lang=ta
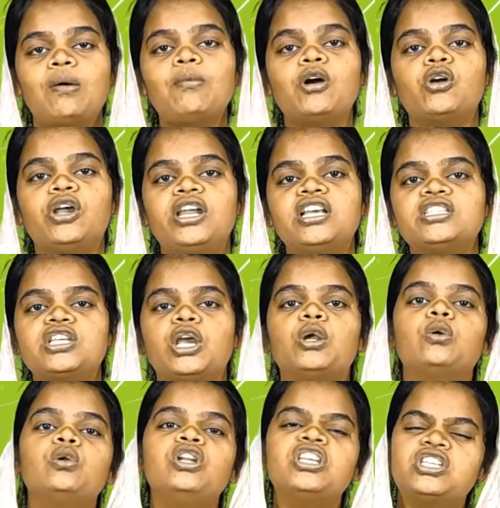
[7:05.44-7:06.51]
நமக்கும் என்ன
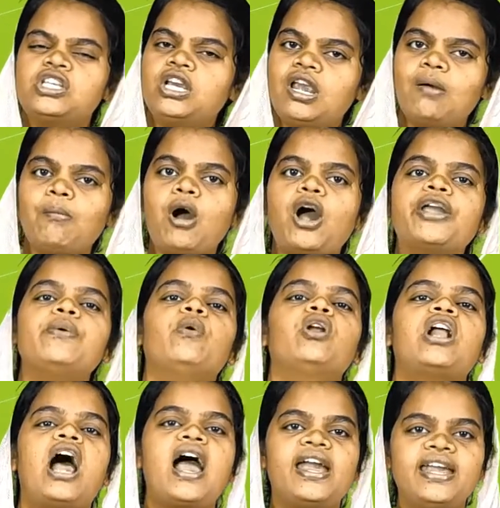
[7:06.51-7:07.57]
செய்யணும் நிச்சயமாய்
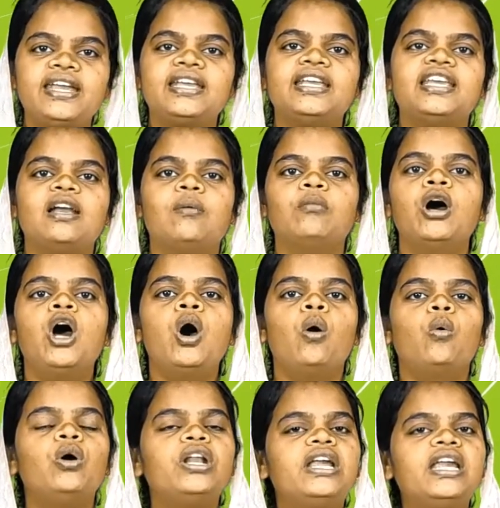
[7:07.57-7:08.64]
ஒரு ஐக்கியம்
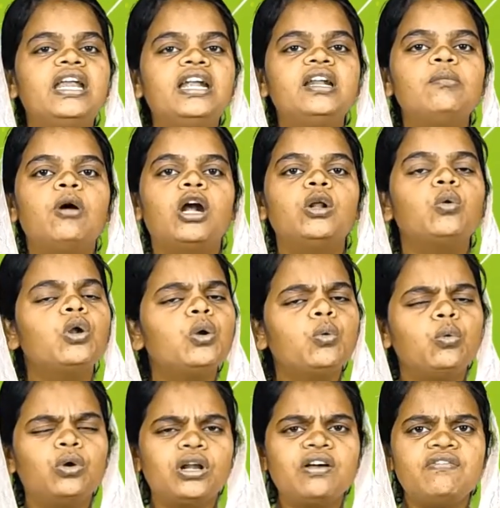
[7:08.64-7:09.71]
ஒரு ஈடுபாடு ஒரு
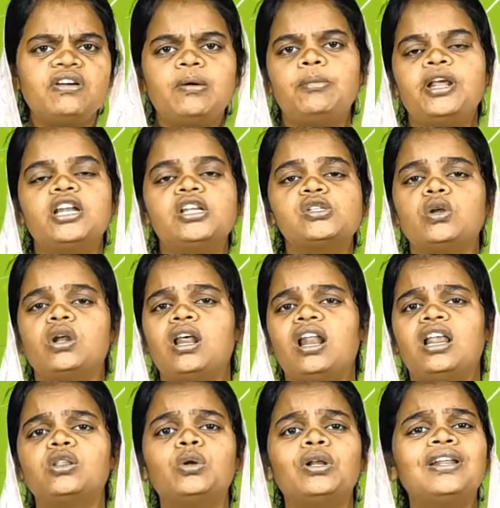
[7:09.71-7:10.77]
உறவு அப்படின்னு
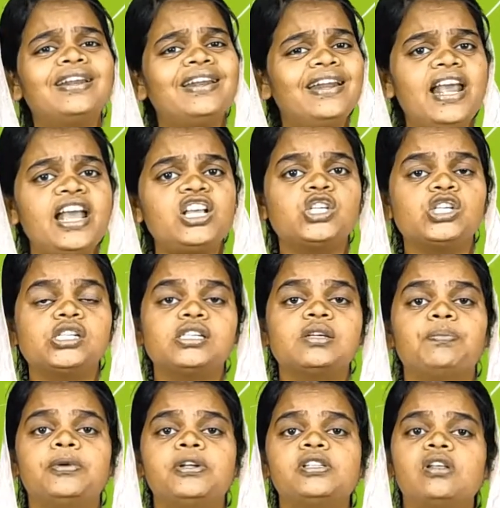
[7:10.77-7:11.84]
சொல்லலாம் அது ஒரு
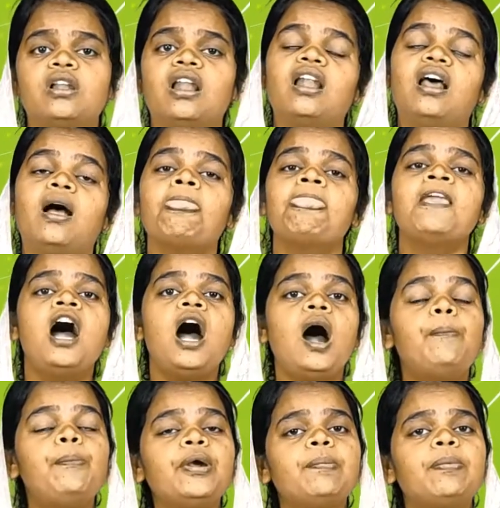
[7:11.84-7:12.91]
ரிலேஷன்ஷிப்னு சொல்லலாம்
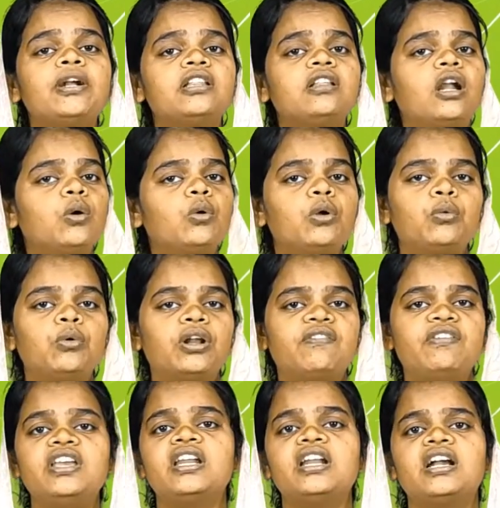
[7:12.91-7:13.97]
அப்படிப்பட்டதான ஒரு
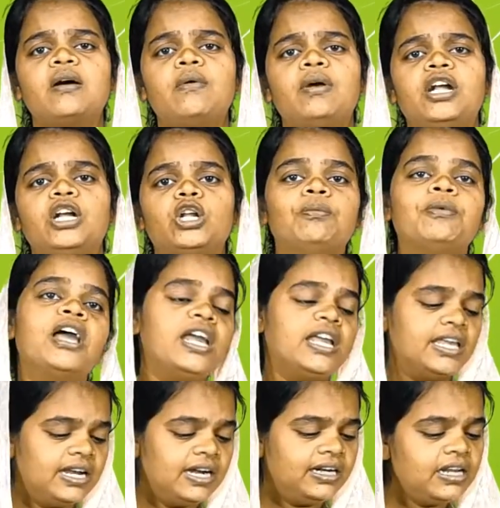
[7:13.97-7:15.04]
உறவு இருக்க வேண்டும்
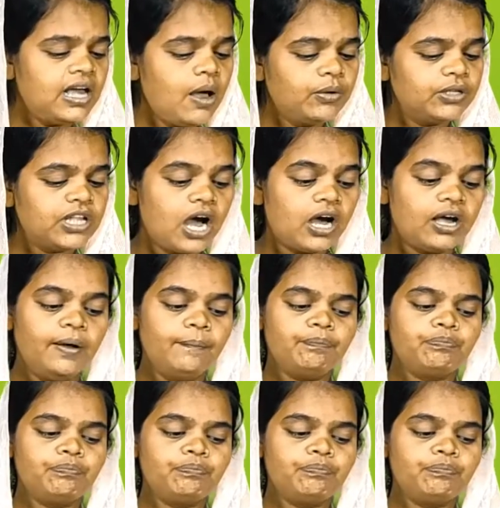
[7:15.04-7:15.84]
இரண்டாவதாக